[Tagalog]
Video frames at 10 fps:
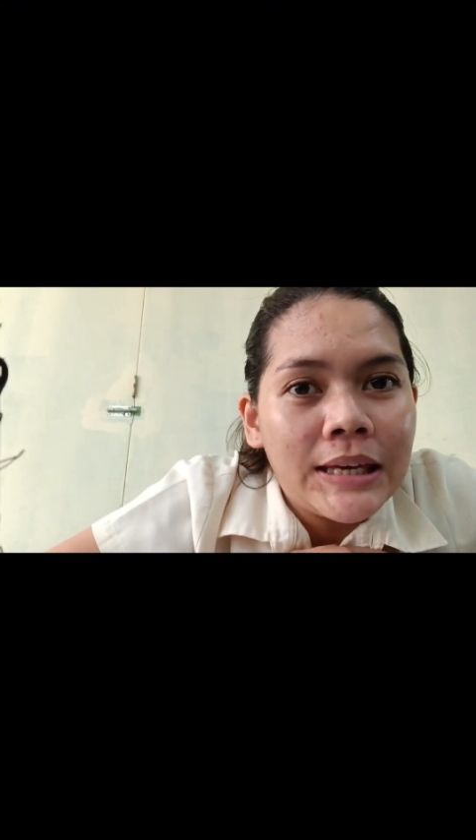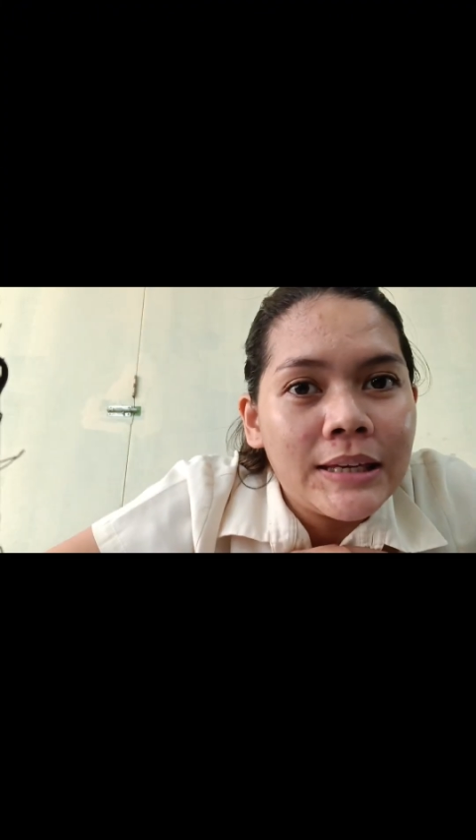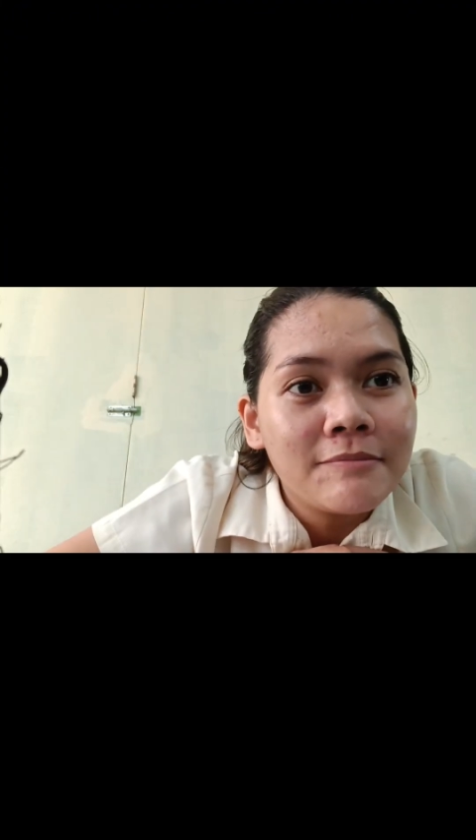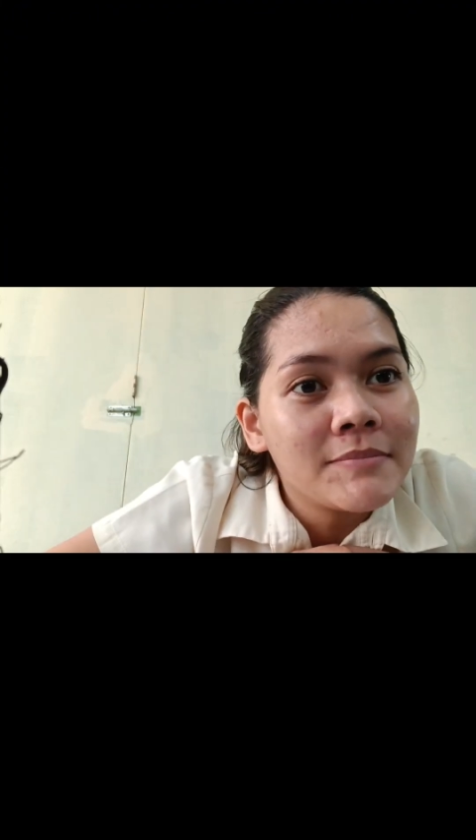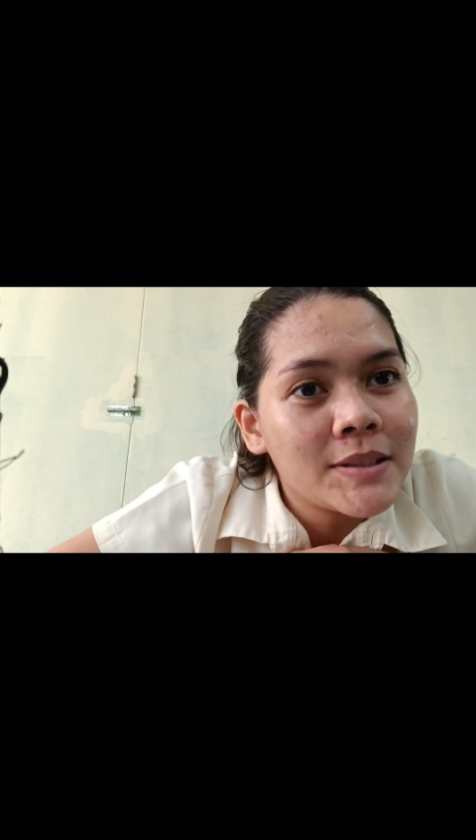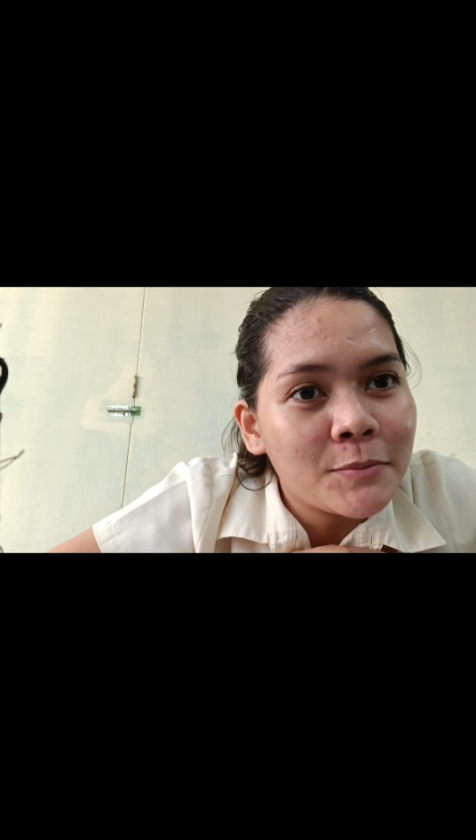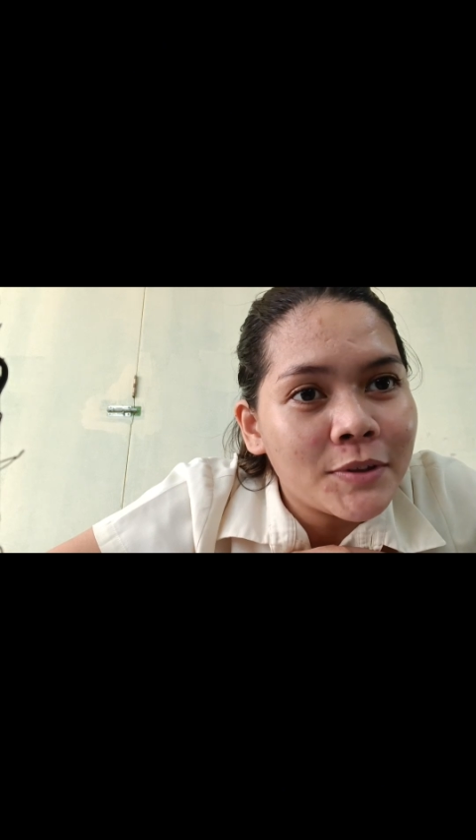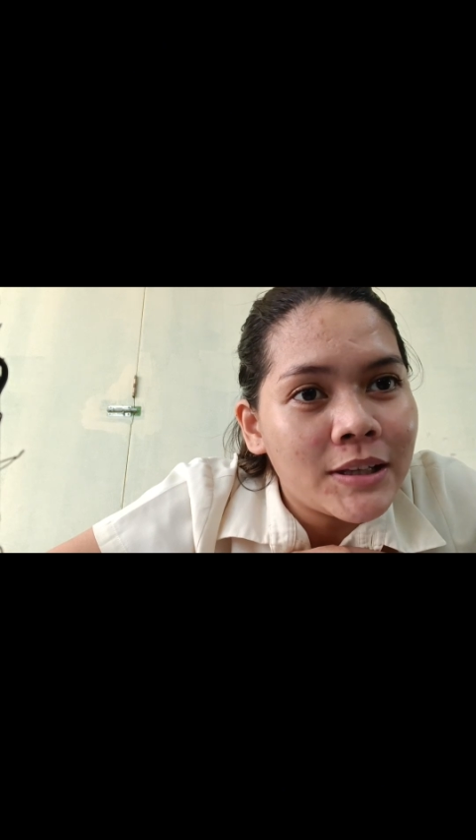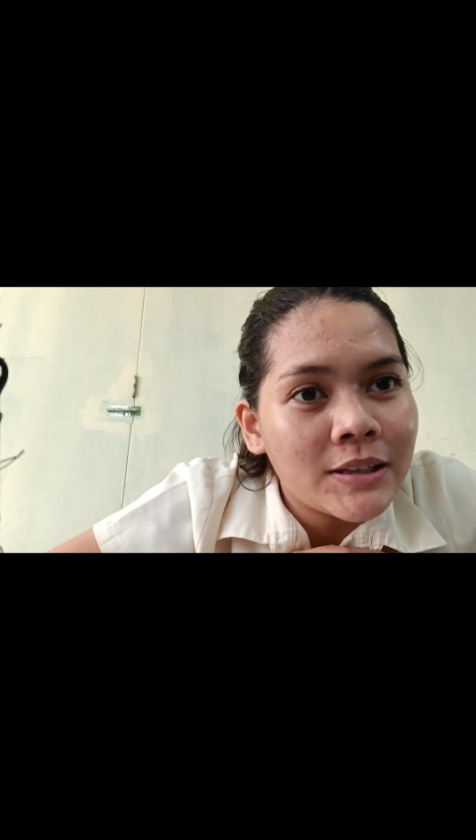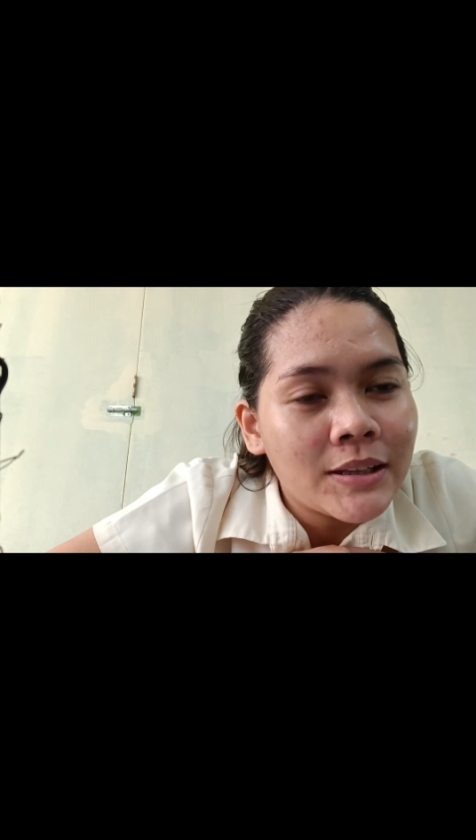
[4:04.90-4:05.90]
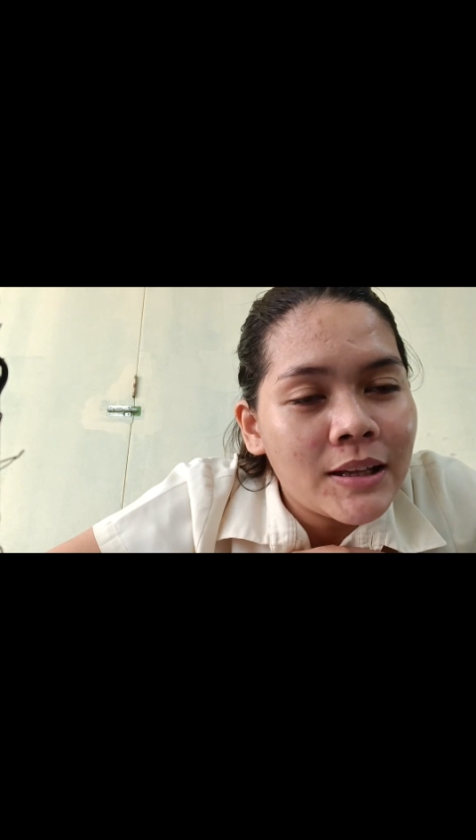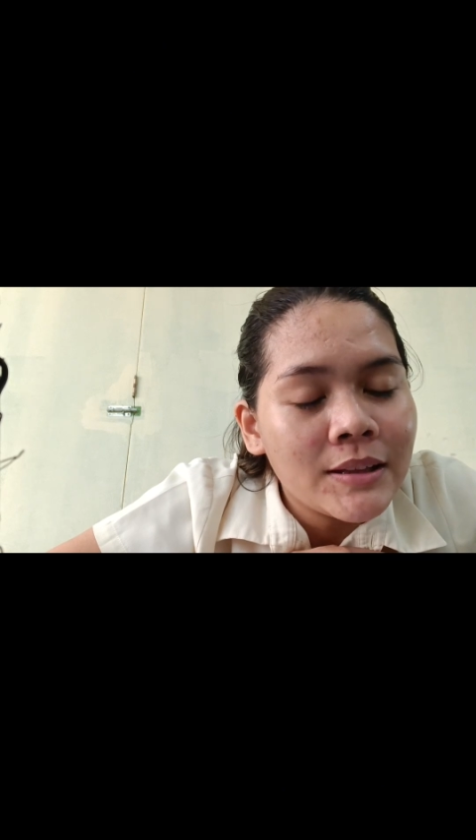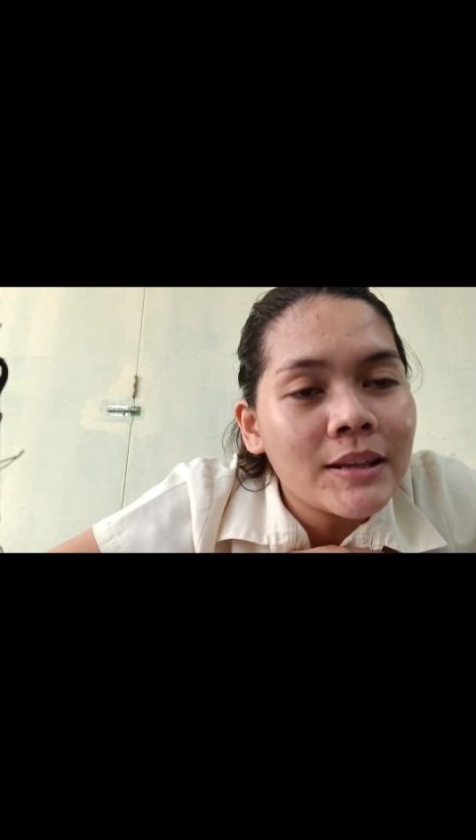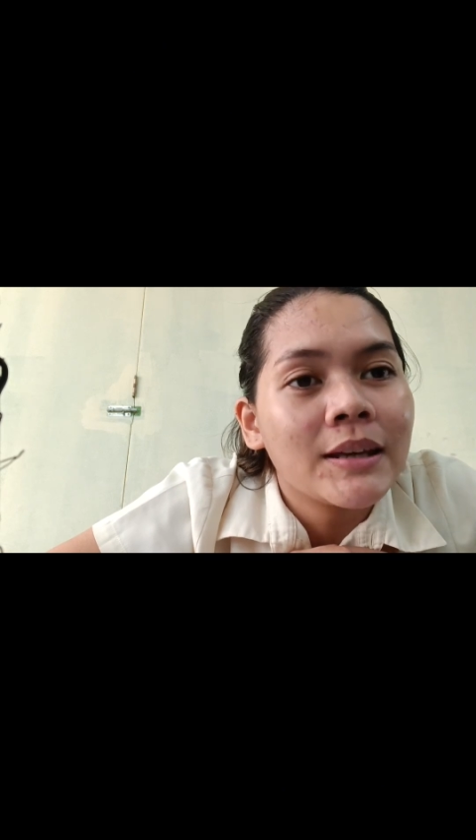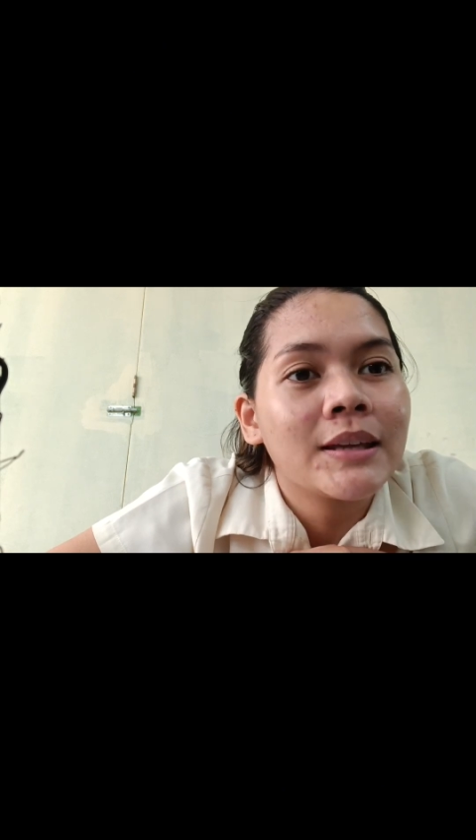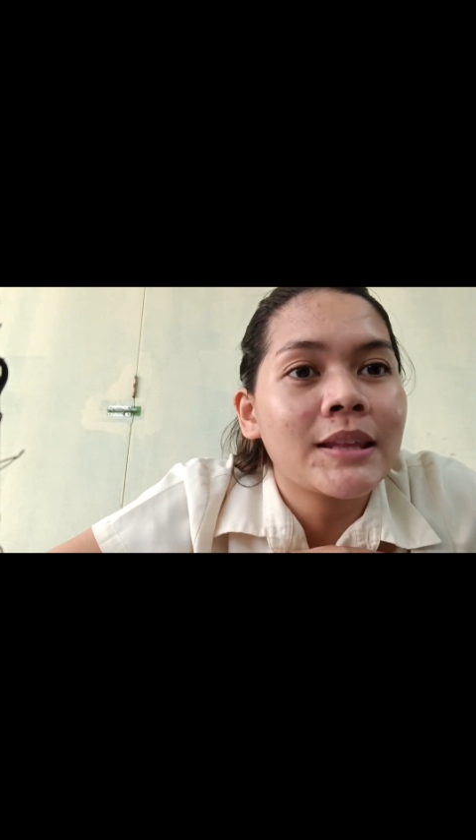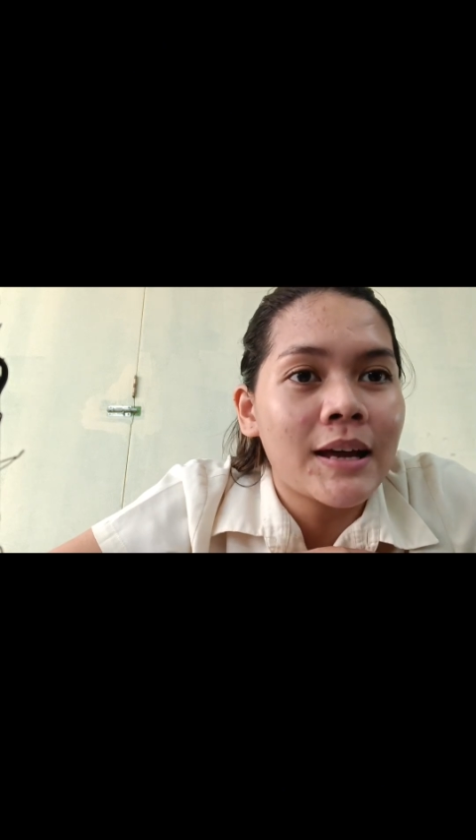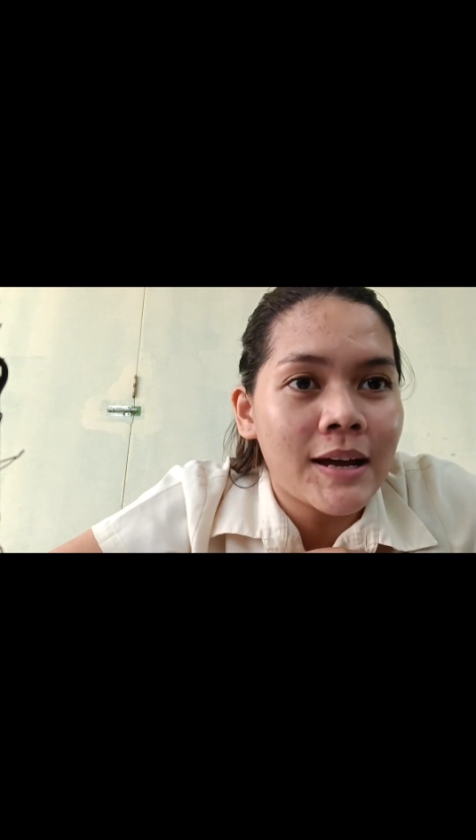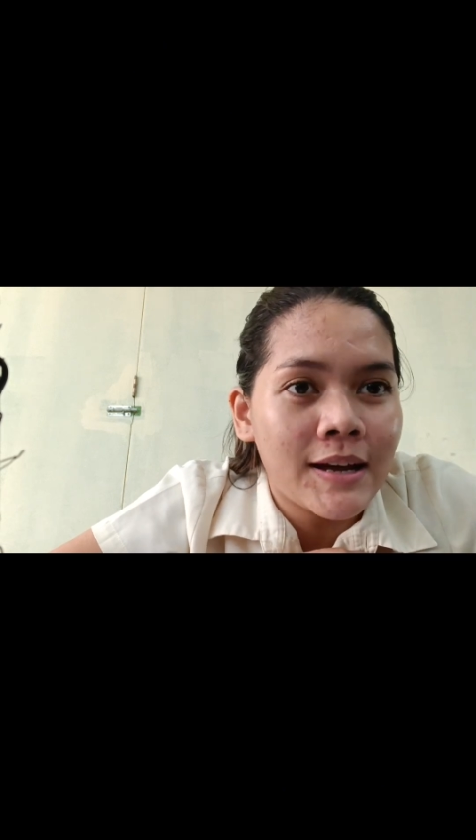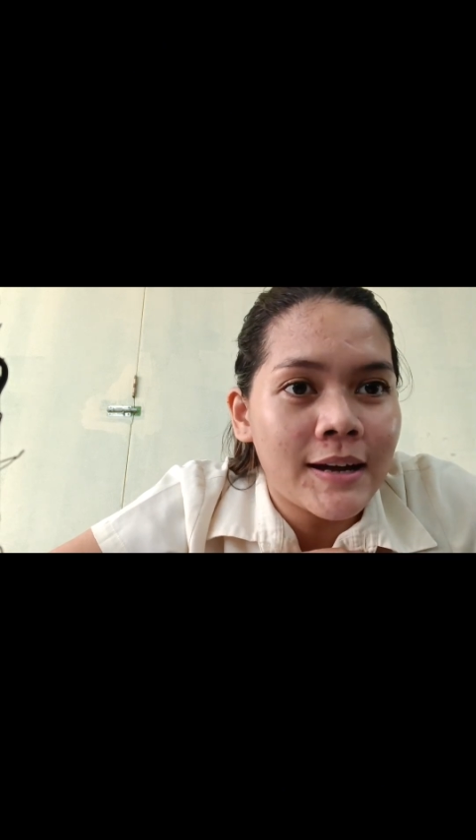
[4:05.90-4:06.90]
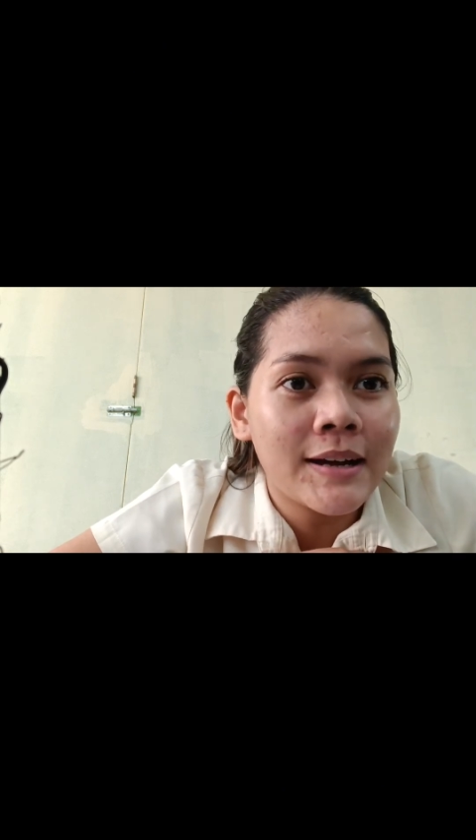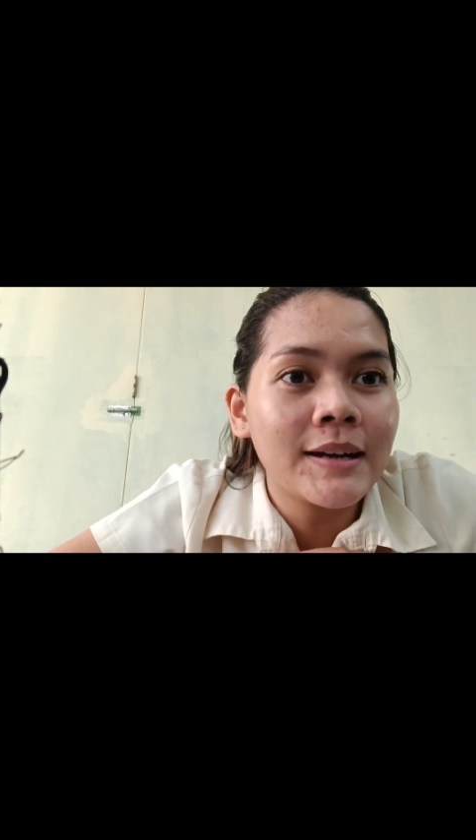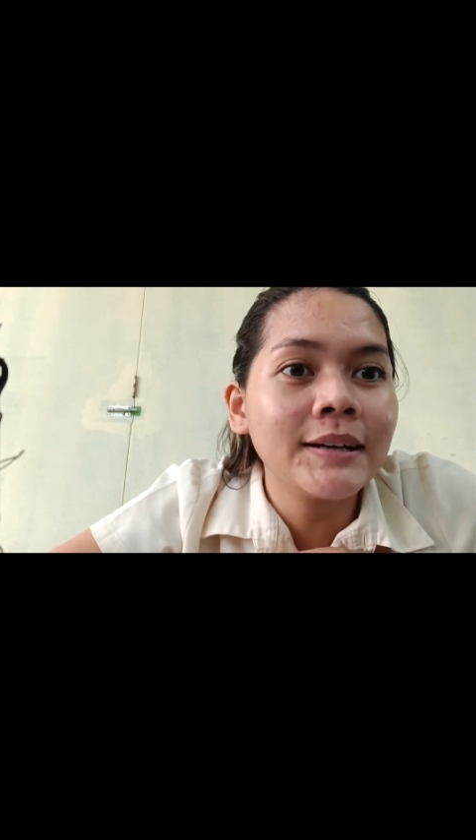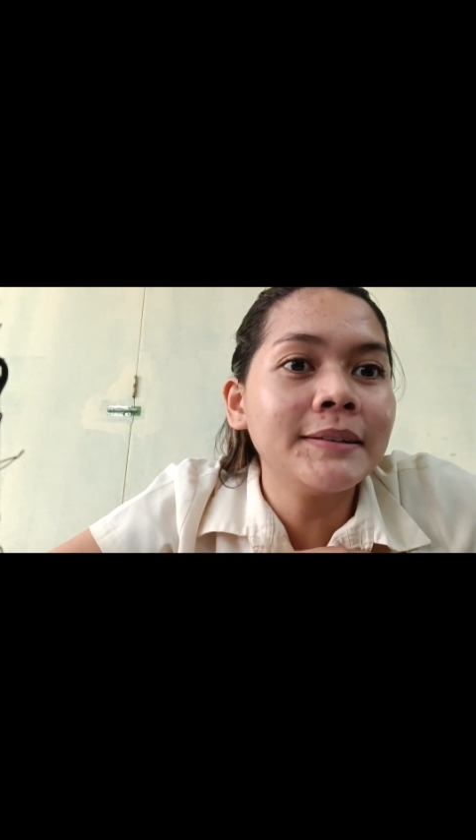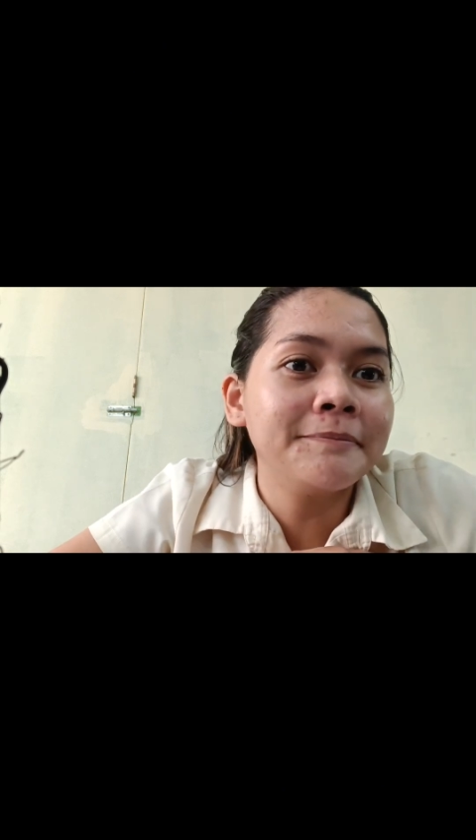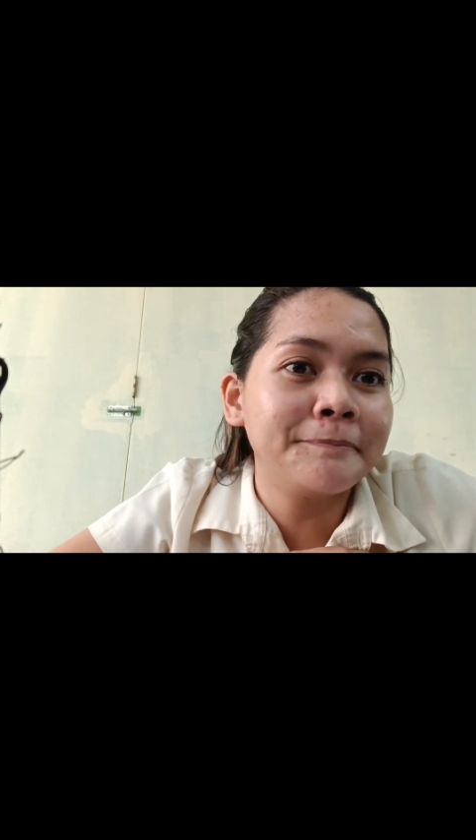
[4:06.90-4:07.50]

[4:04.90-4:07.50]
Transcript: and simulan na natin ang